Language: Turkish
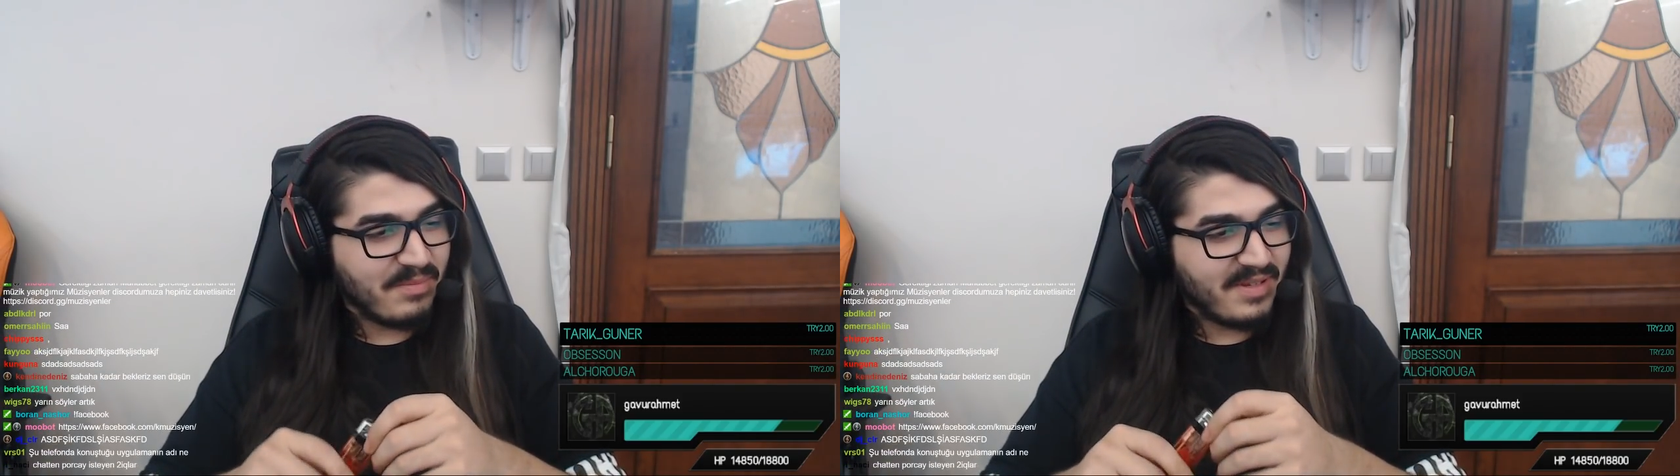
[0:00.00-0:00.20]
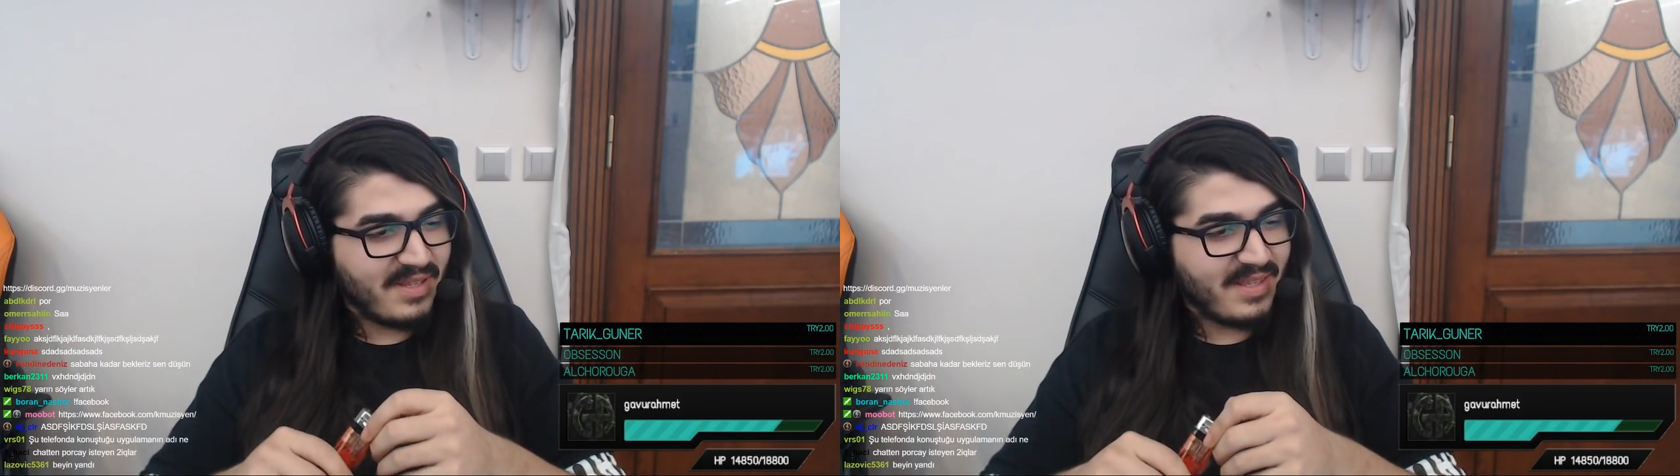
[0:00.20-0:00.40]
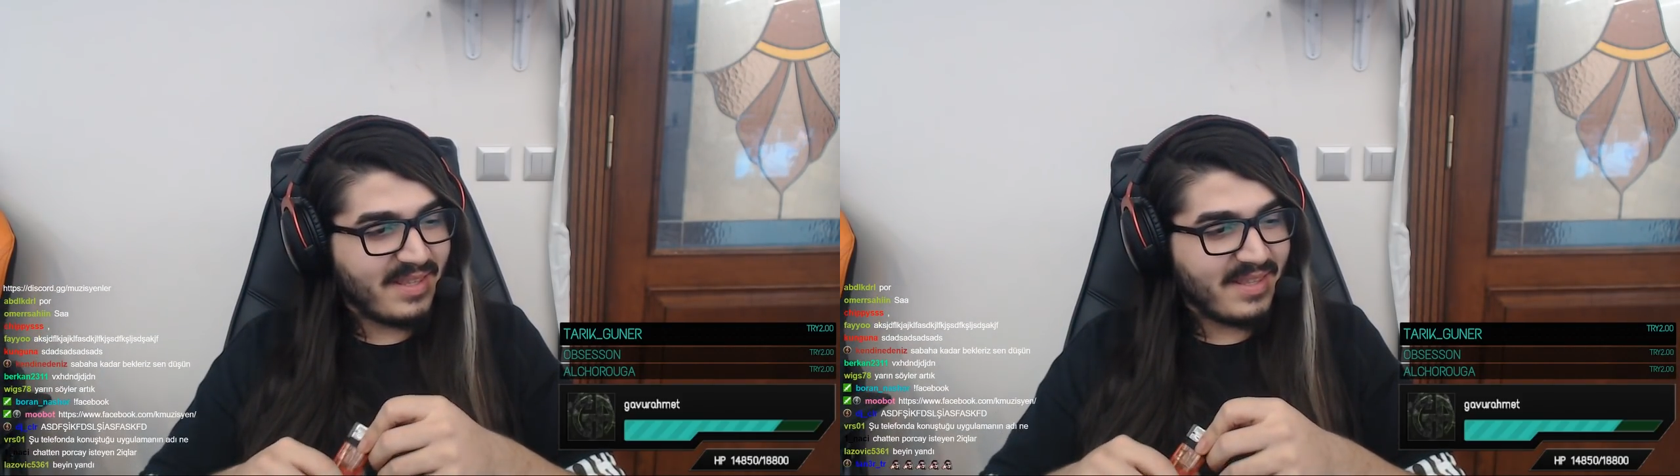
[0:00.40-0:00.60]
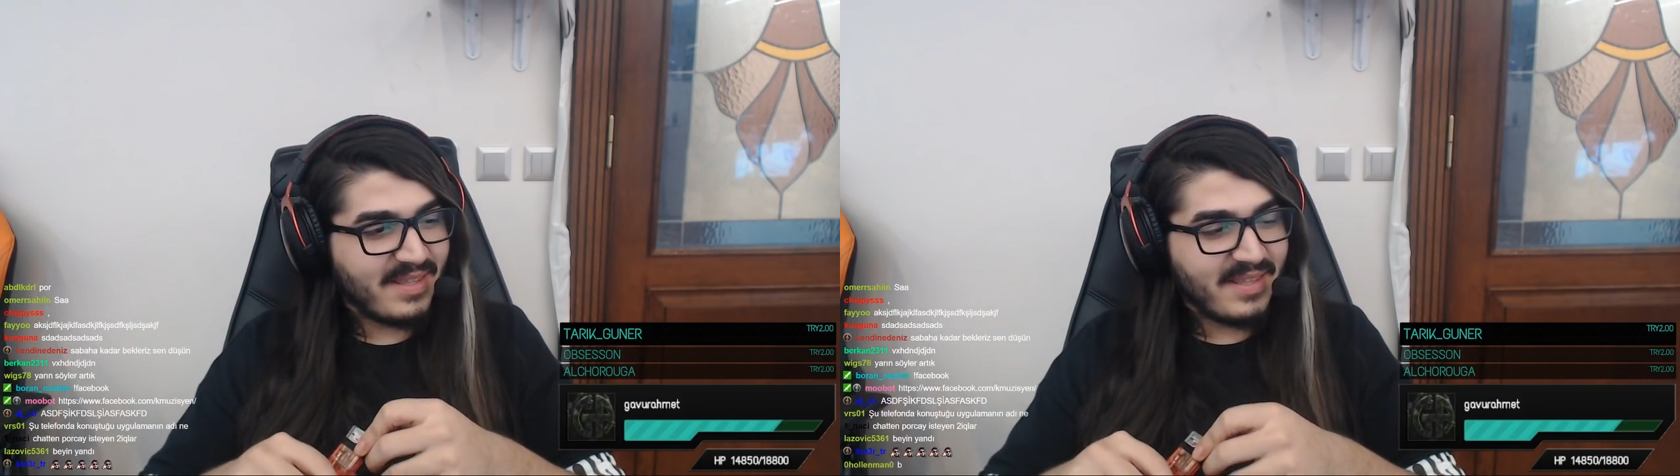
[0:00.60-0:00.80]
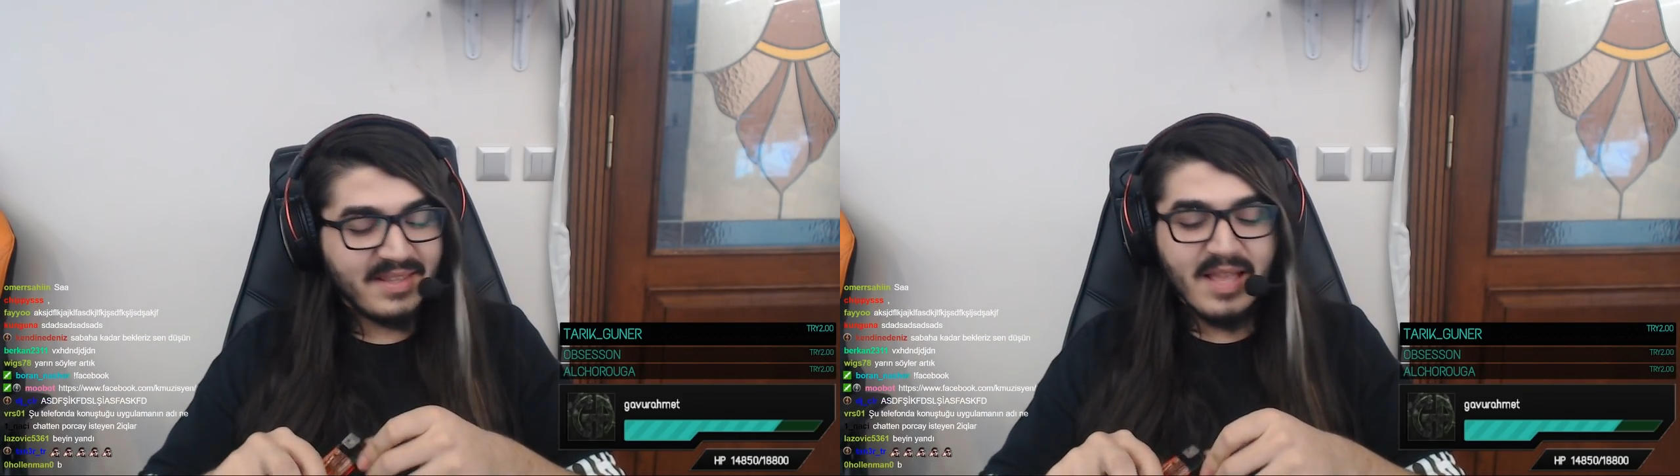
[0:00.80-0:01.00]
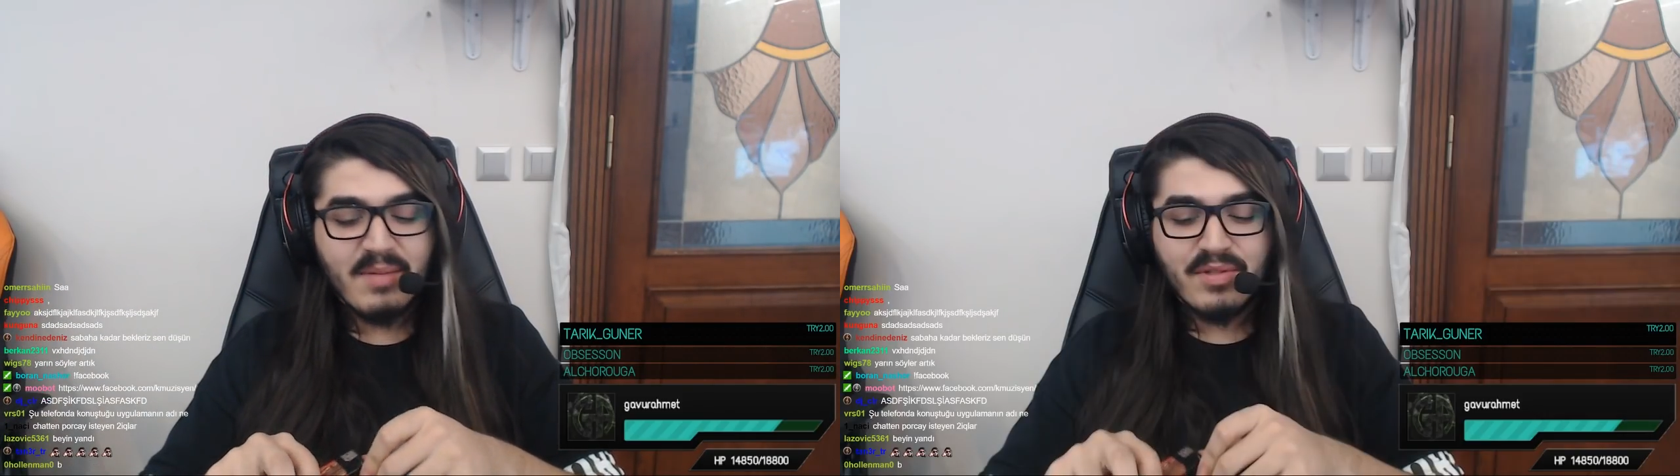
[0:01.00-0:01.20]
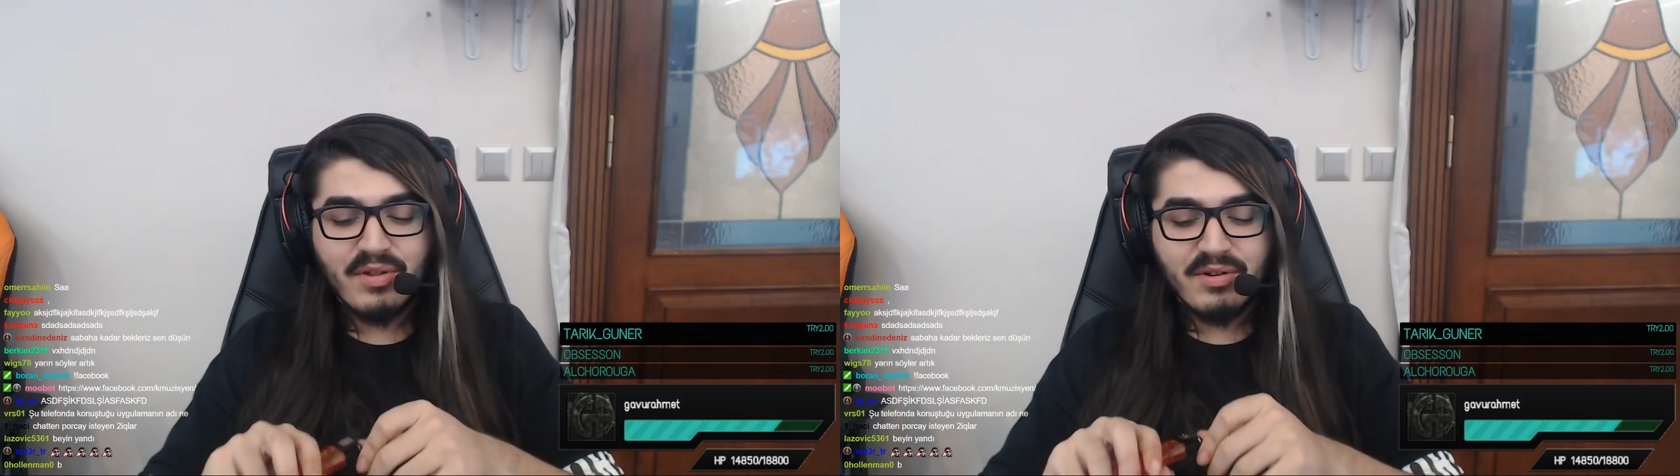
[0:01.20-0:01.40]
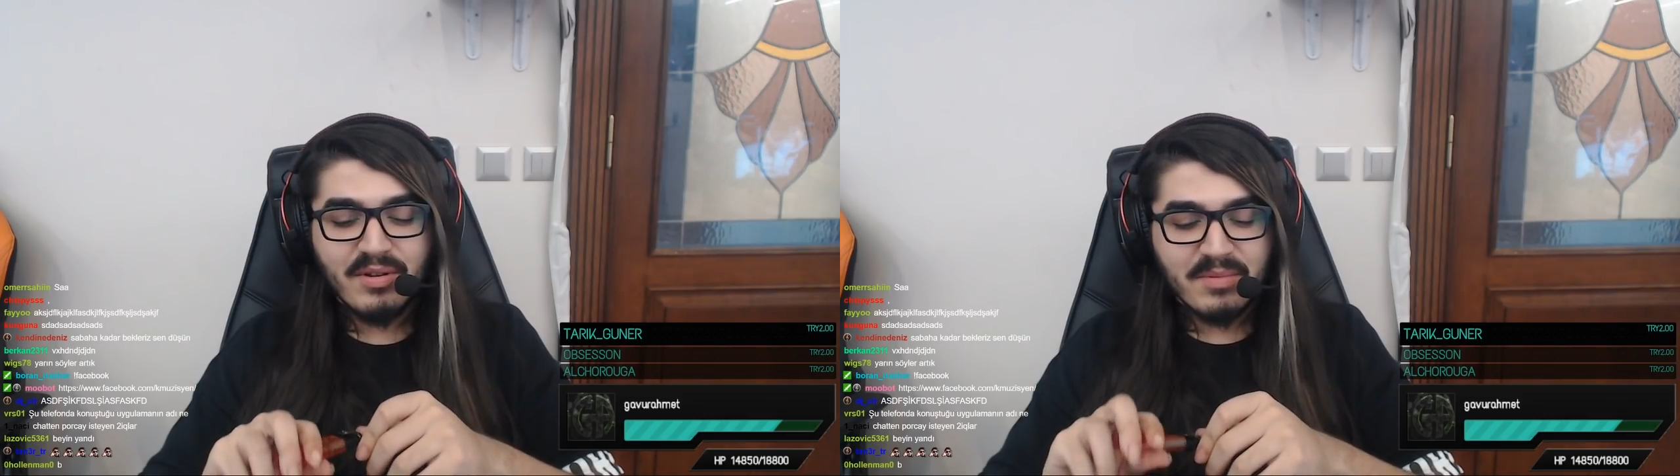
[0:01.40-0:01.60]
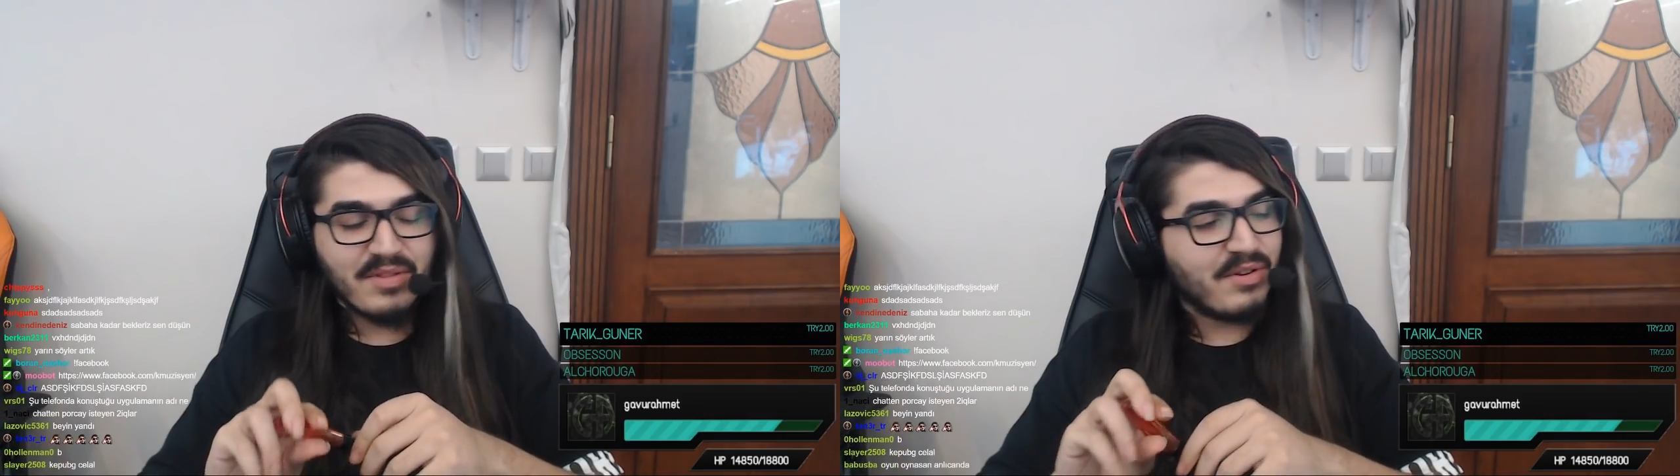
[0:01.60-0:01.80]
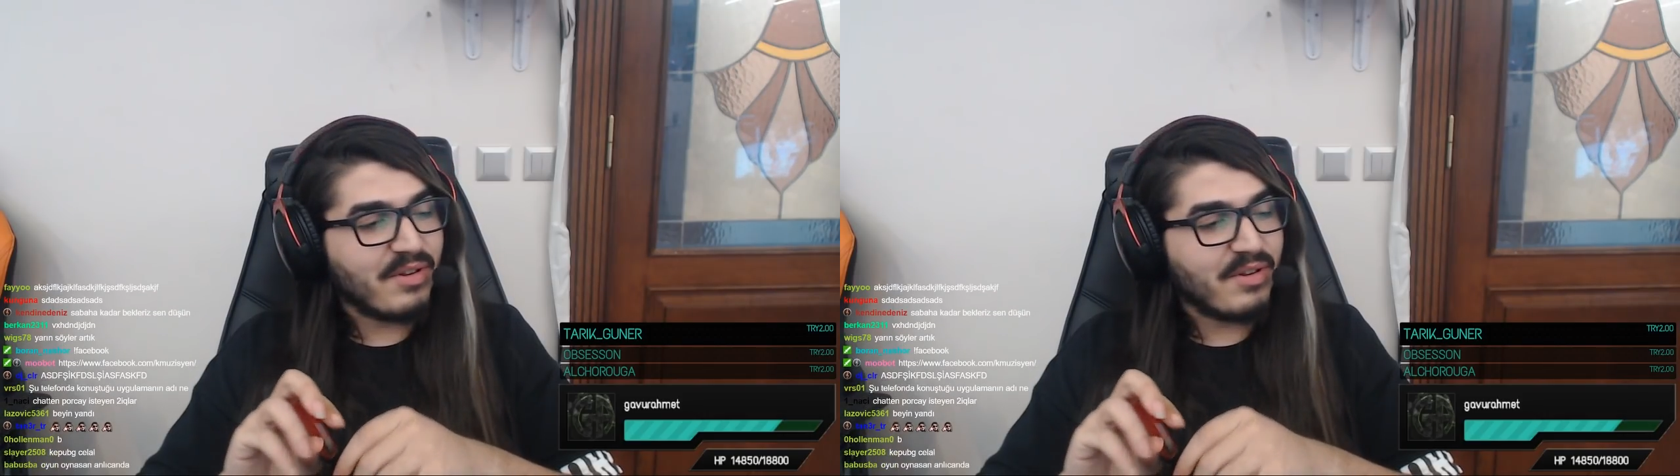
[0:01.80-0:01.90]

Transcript: Tamam hadi beni güldür. Tamam soruyorum. Tamam lan soruyorum.